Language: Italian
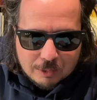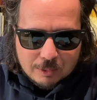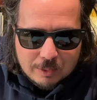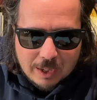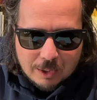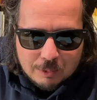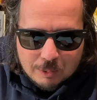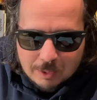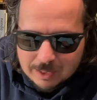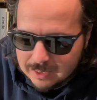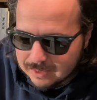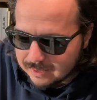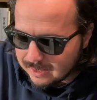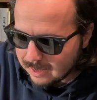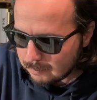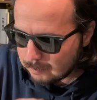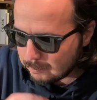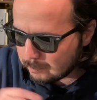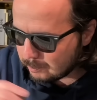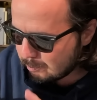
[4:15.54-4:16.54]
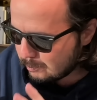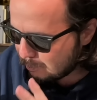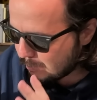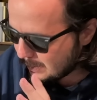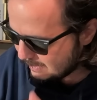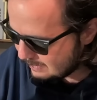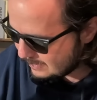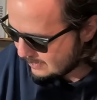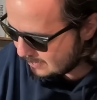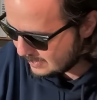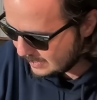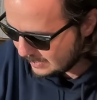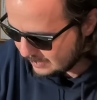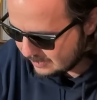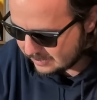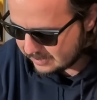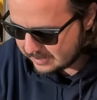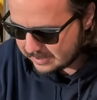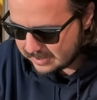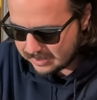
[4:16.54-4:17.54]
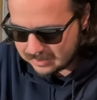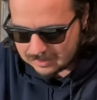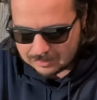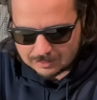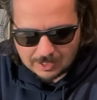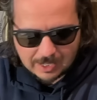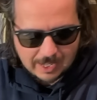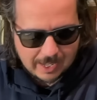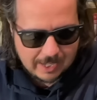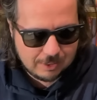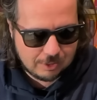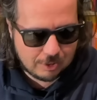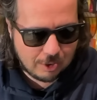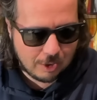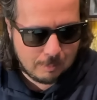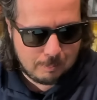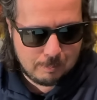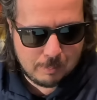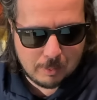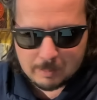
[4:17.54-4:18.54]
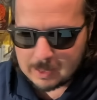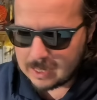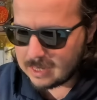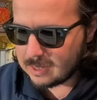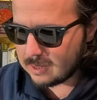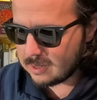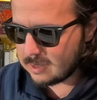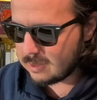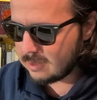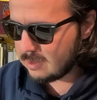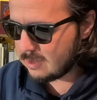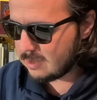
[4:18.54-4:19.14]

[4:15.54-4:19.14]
una qualità pazzesca, cioè è troppo bella.